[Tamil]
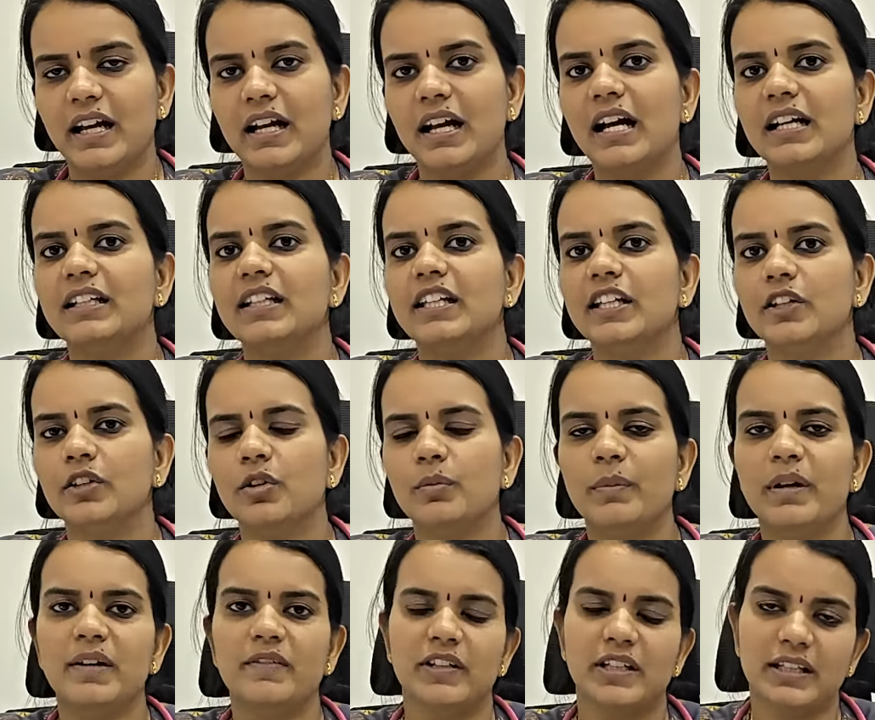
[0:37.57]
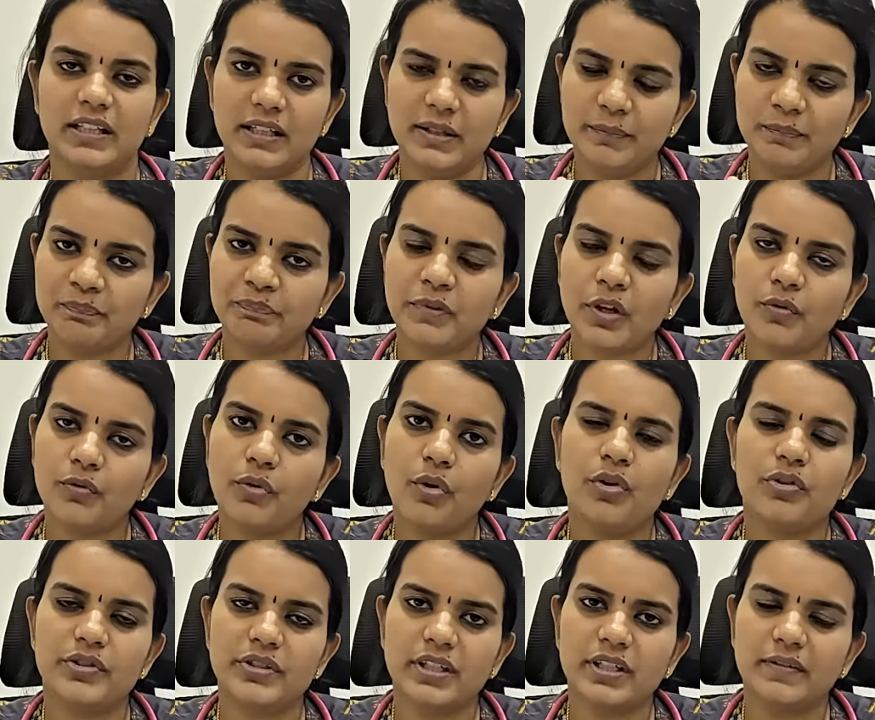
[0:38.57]
இருக்காங்க அது இன்னுமே வந்து
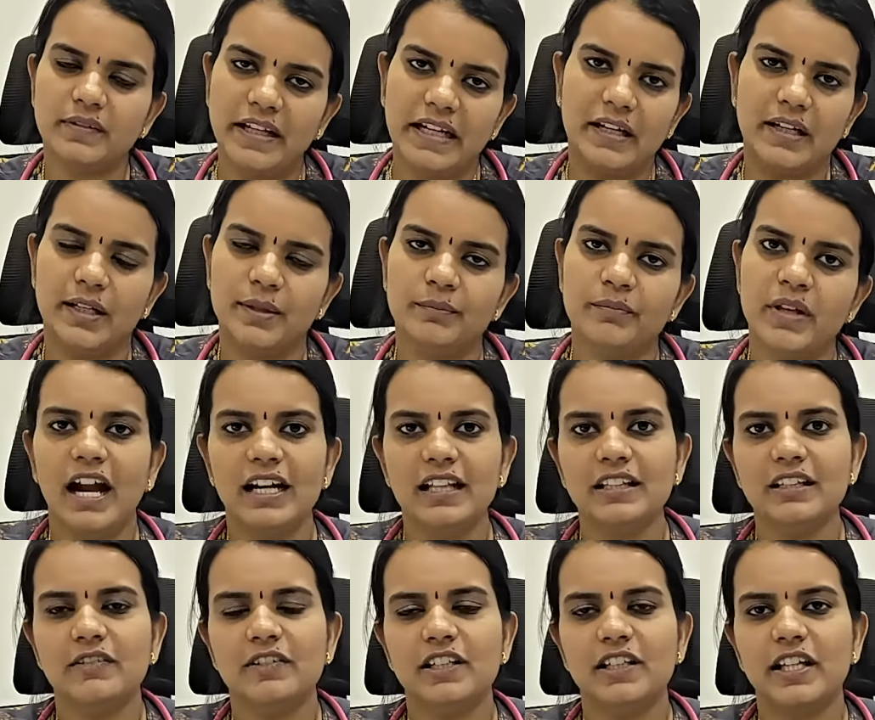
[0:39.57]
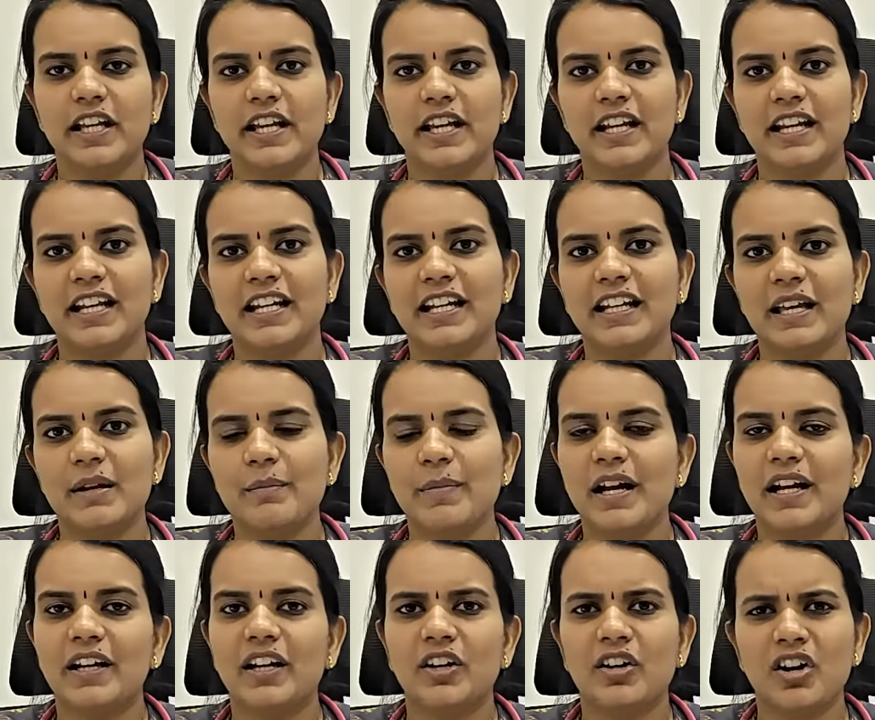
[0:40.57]
ஃபோர்ஸ்க்கு வரல அடுத்து வந்து எங்களை என்ன
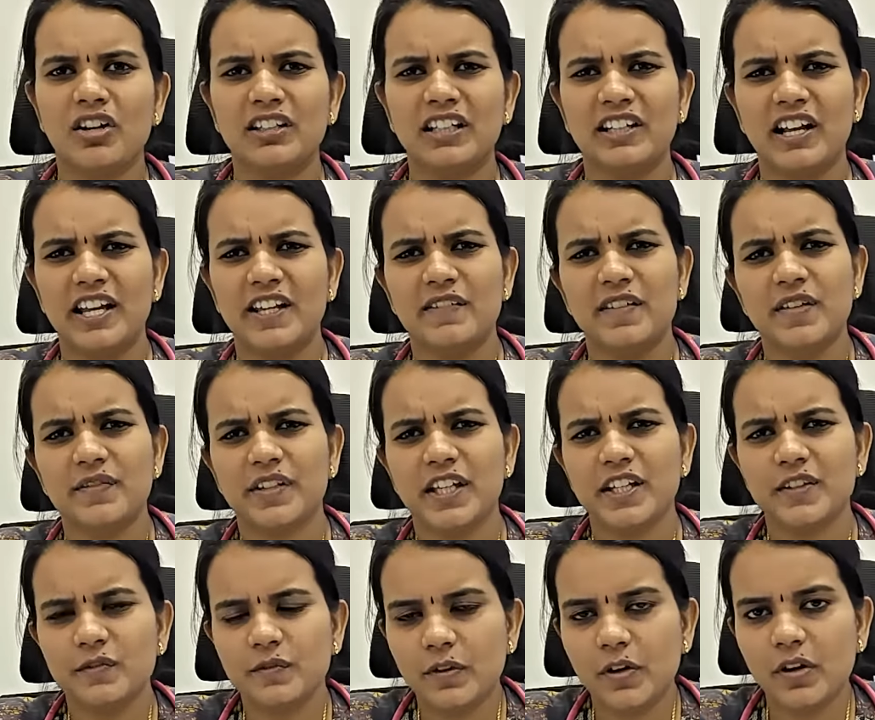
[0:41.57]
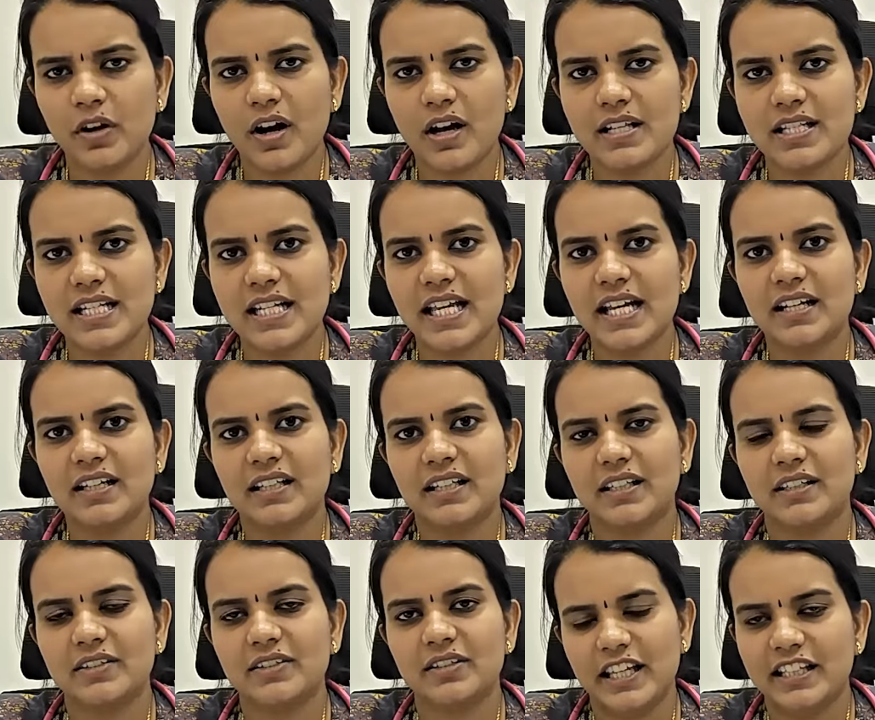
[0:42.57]
கேட்பாங்கன்னா டாக்டர் ஐவிஎஃப் ஏன் இவ்வளோ காஸ்ட்லியாக
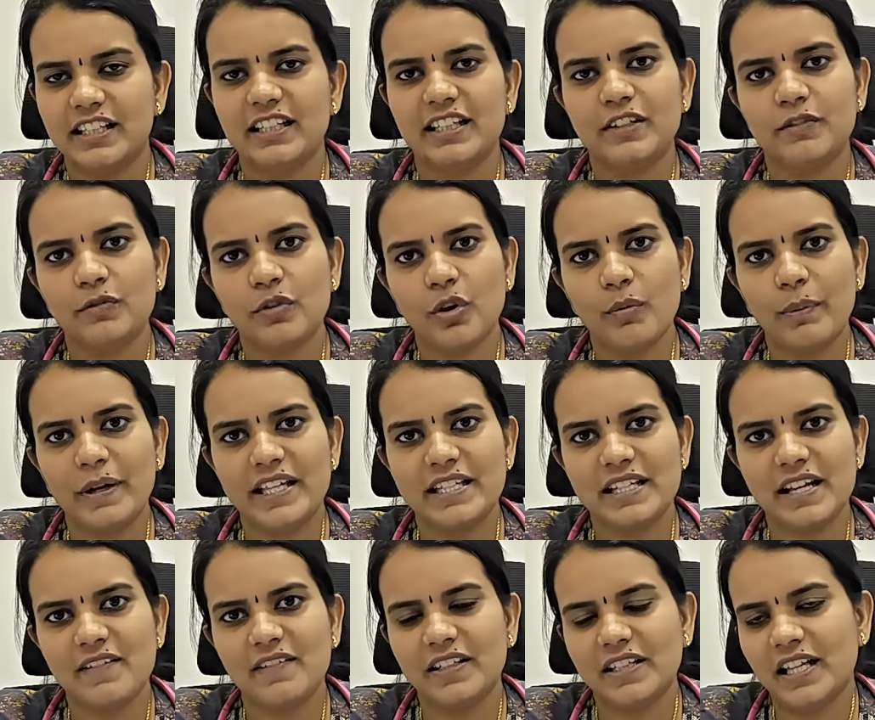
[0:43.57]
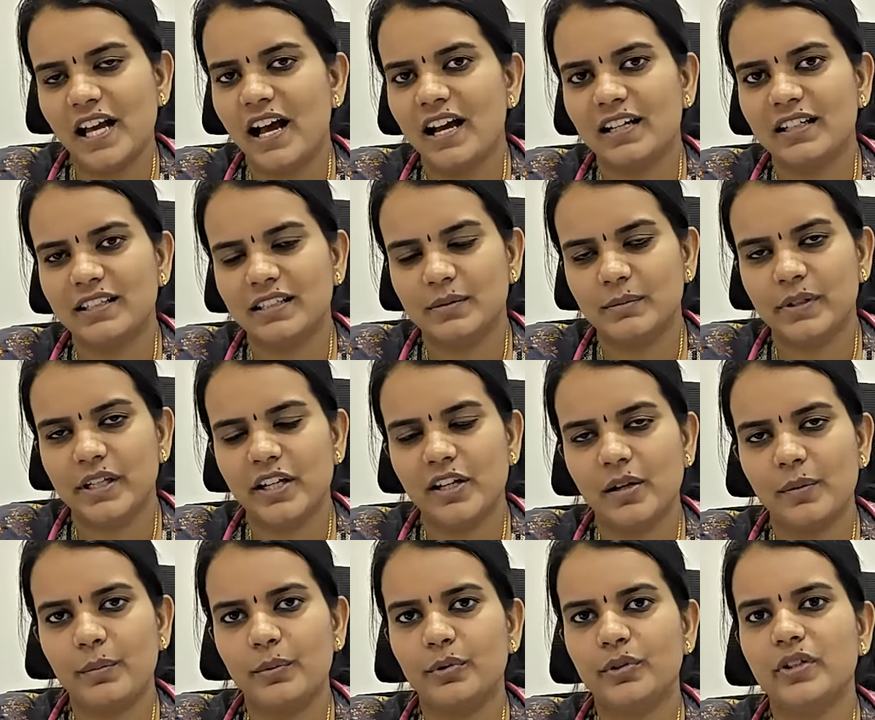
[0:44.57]
இருக்குது எதுக்கு இவ்வளோ பைசா வந்து ஆகுது
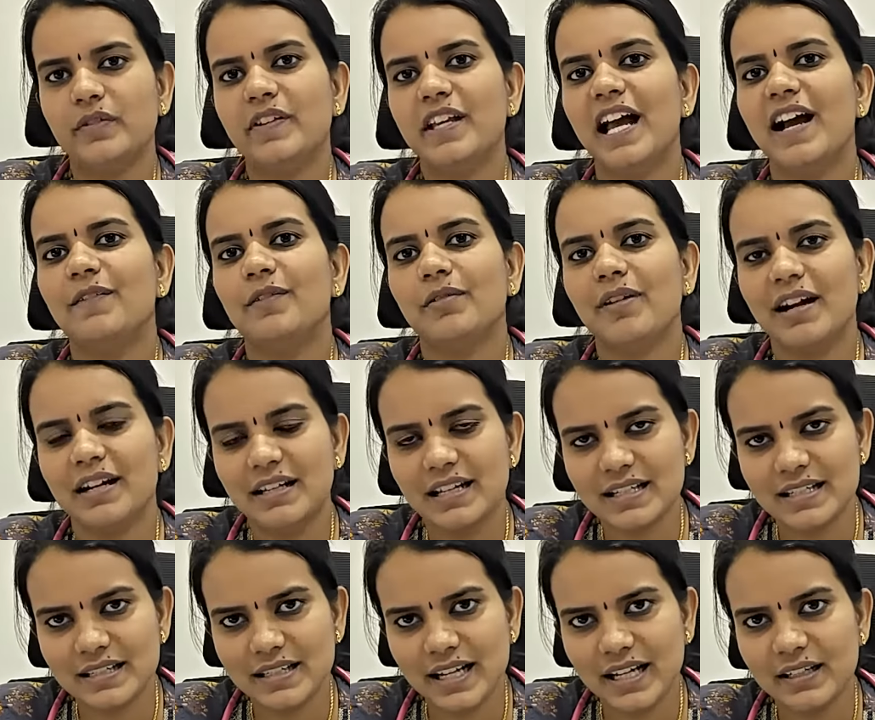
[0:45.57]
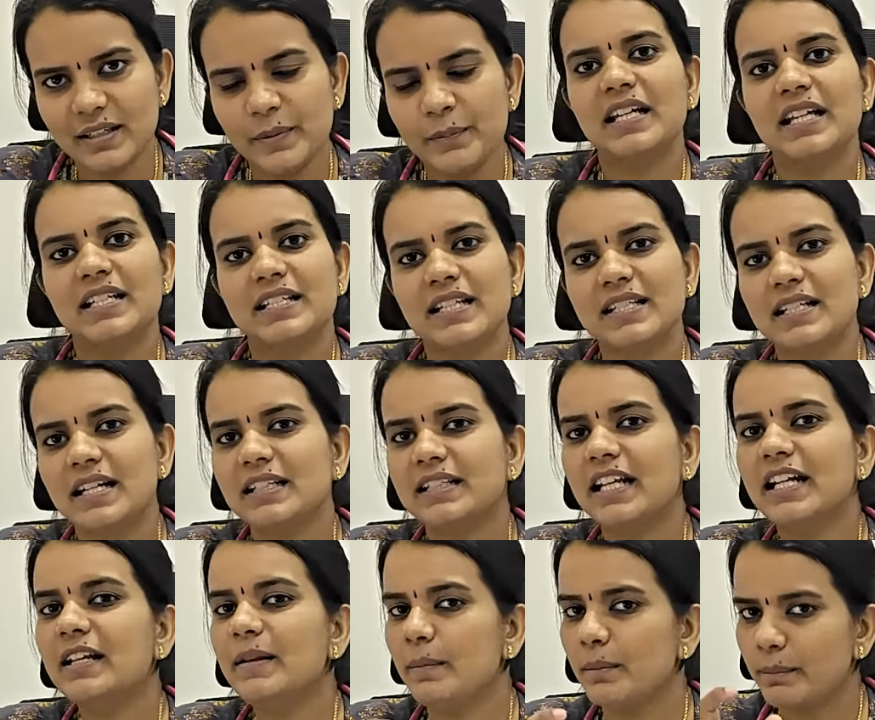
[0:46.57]
அப்படின்ற போது வி ஹாவ் டு அண்டர்ஸ்டாண்ட் தெர் இஸ் அ
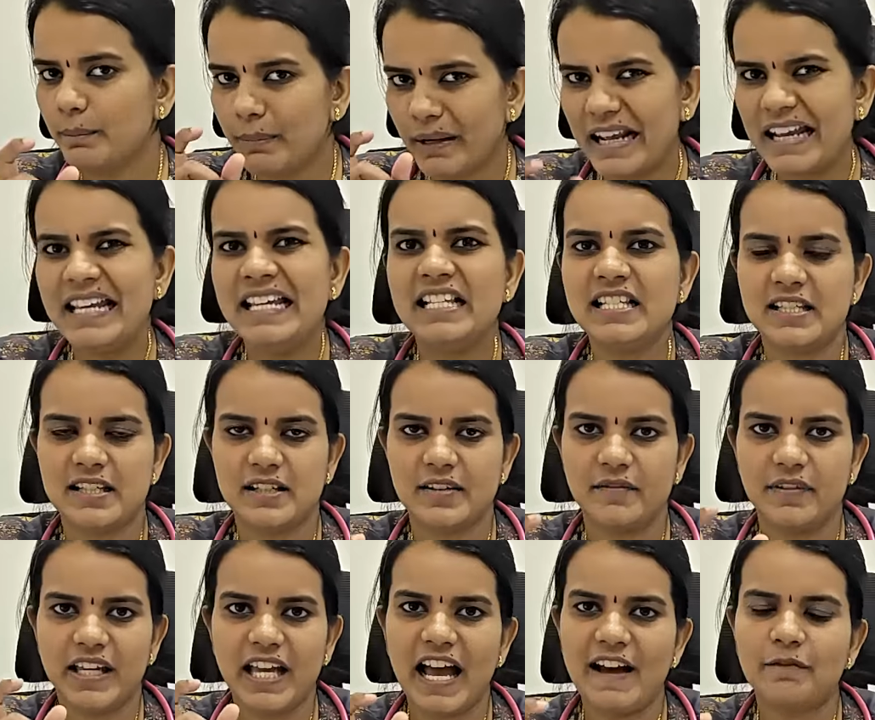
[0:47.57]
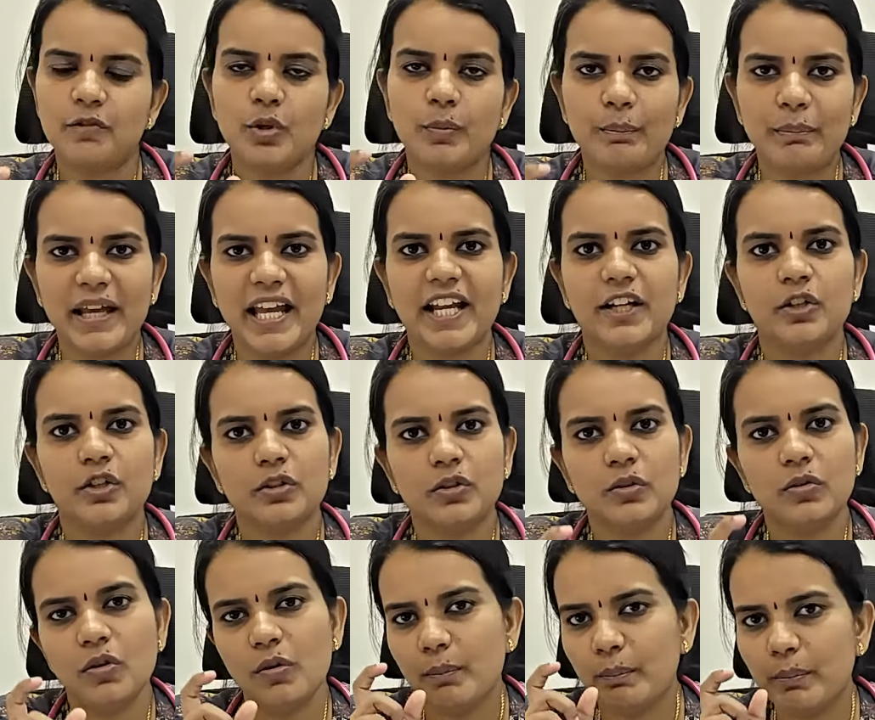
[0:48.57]
சர்டன் ப்ரைஸ் வி ஹாவ் டு பே
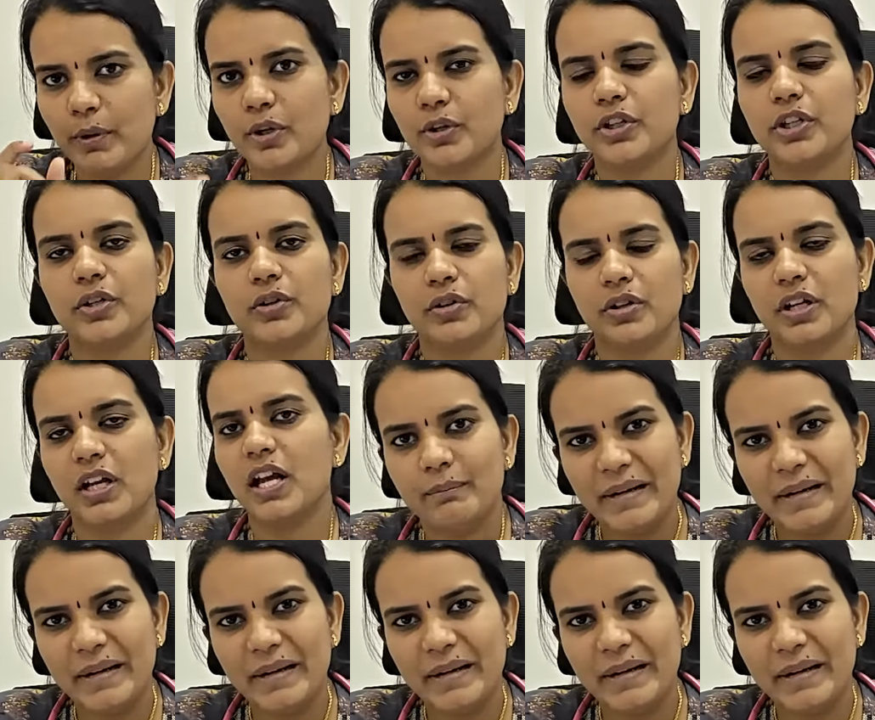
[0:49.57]
டு ப்ரொக்யூர்